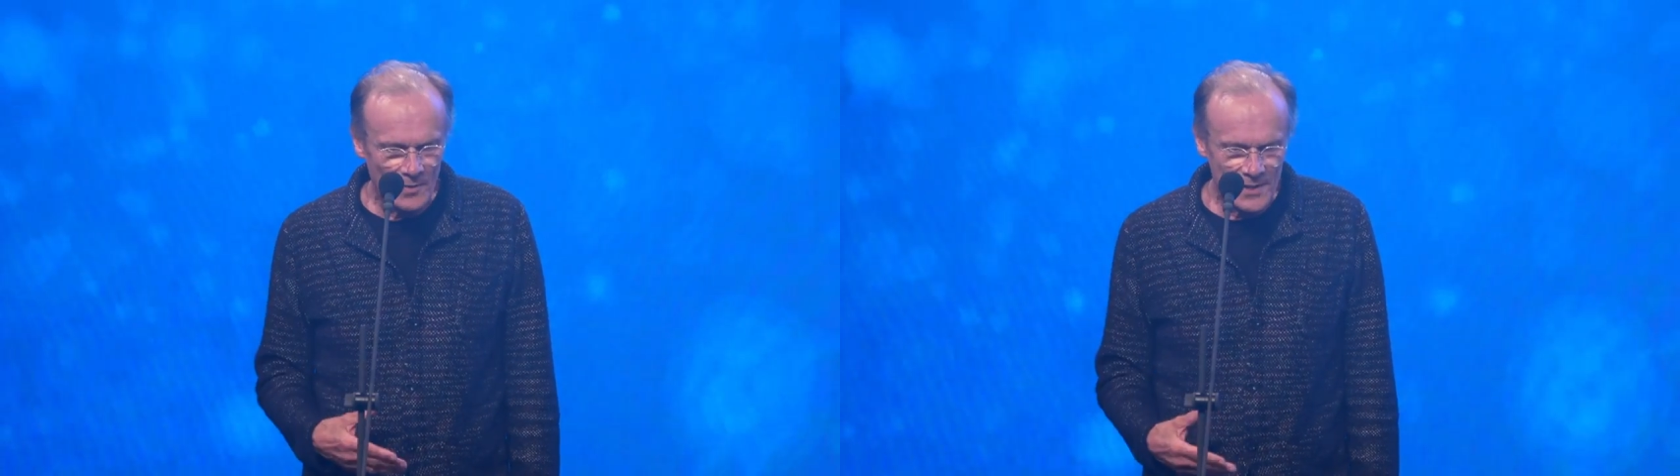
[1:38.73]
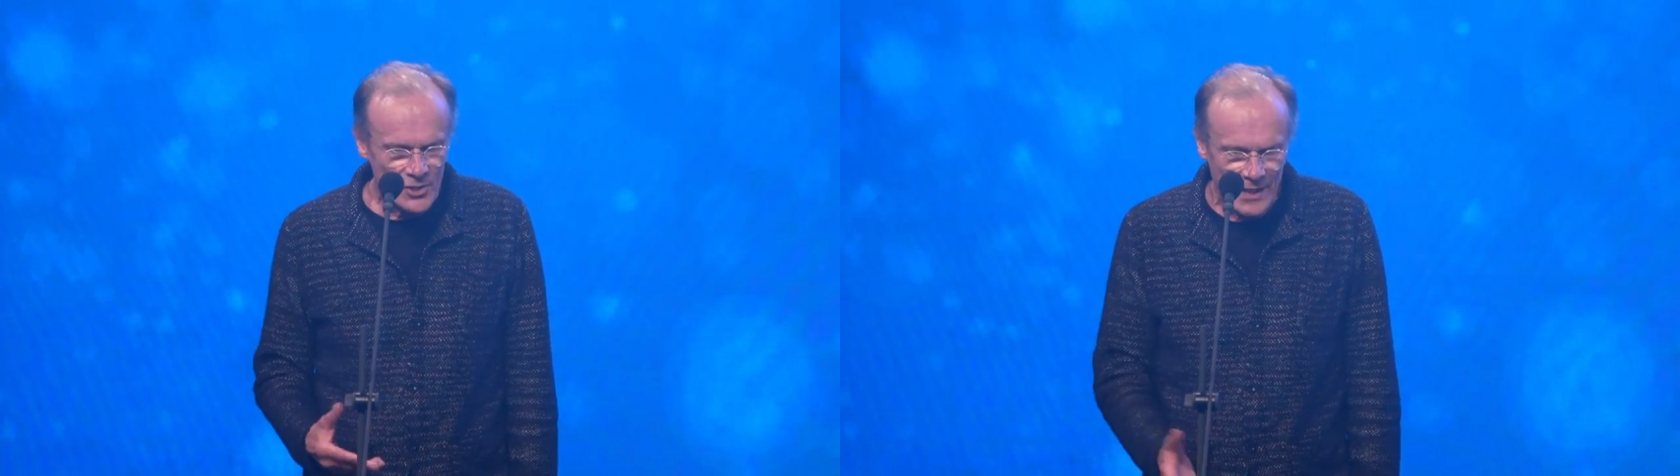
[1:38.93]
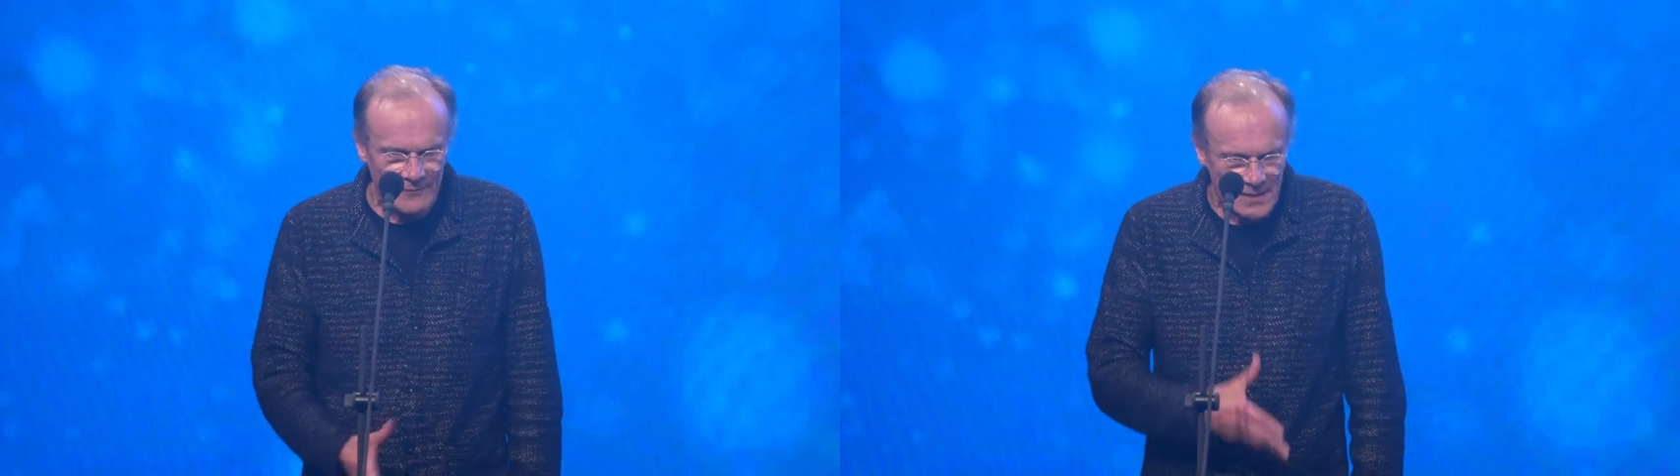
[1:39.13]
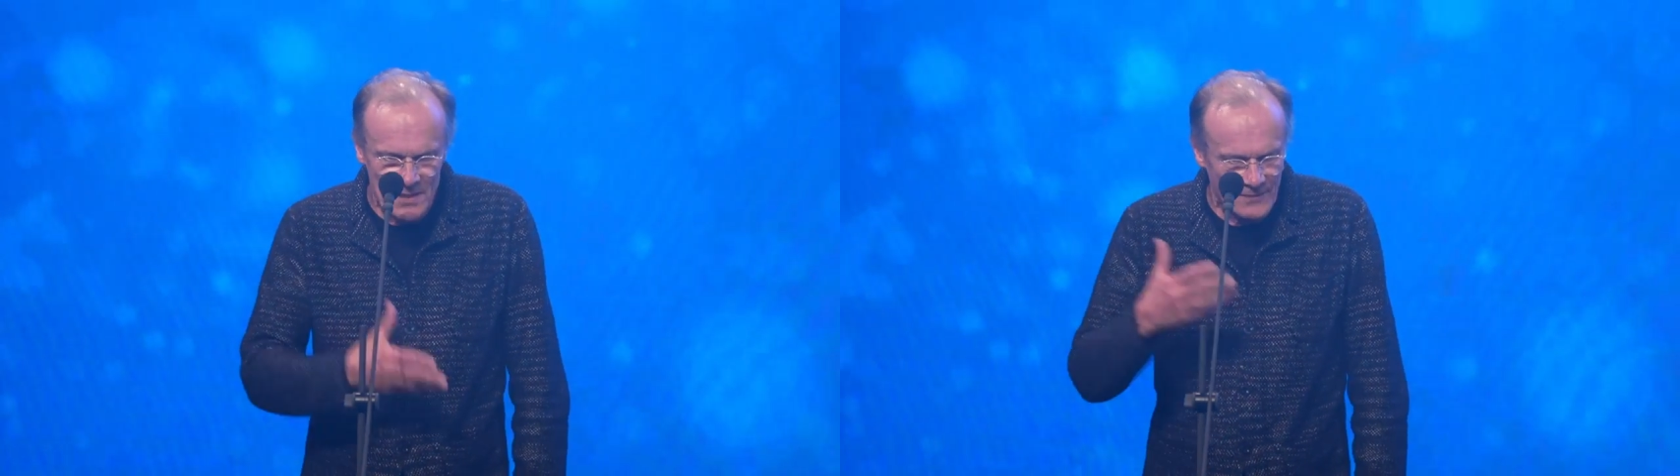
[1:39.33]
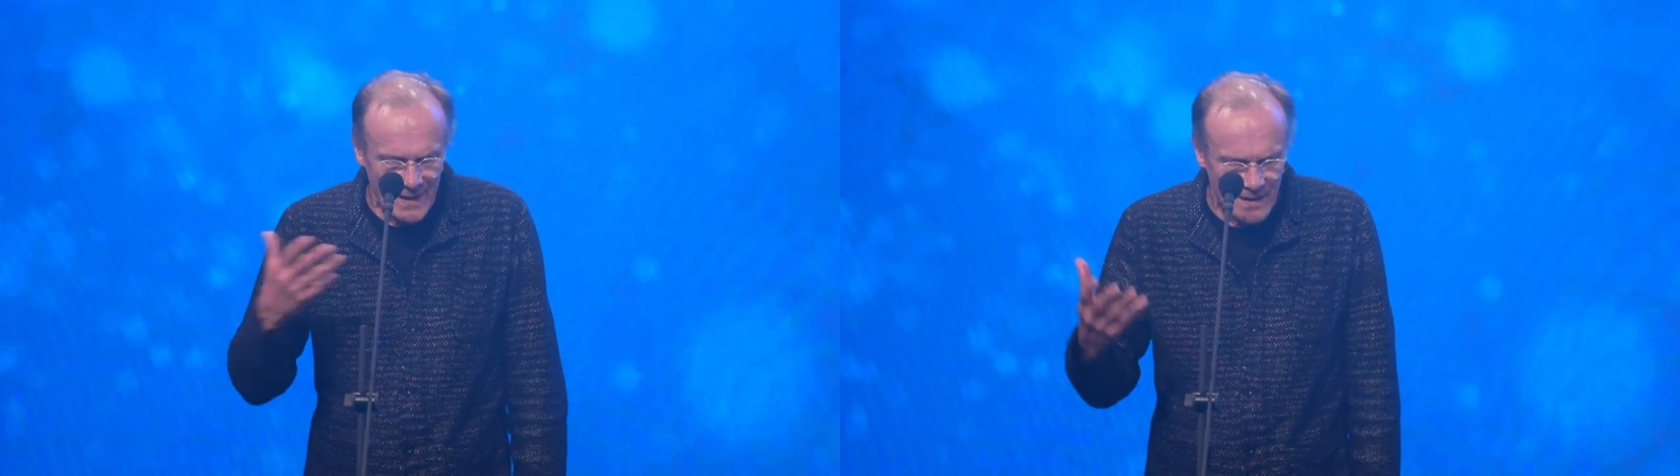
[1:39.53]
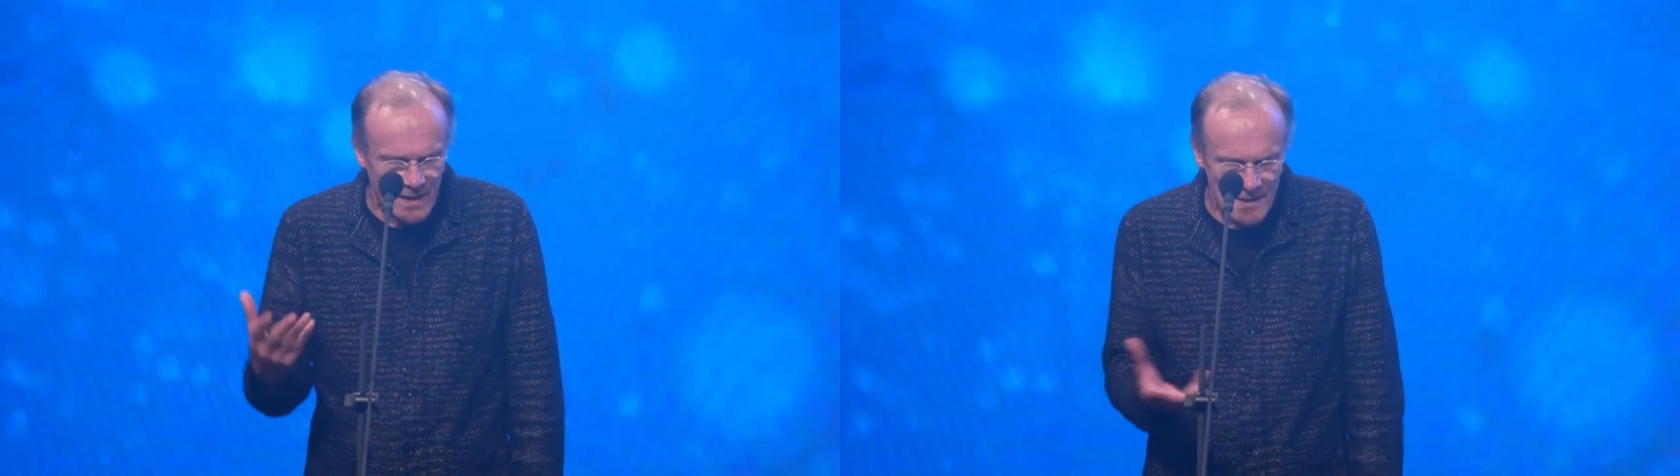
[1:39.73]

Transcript: und sie schafft es wieder,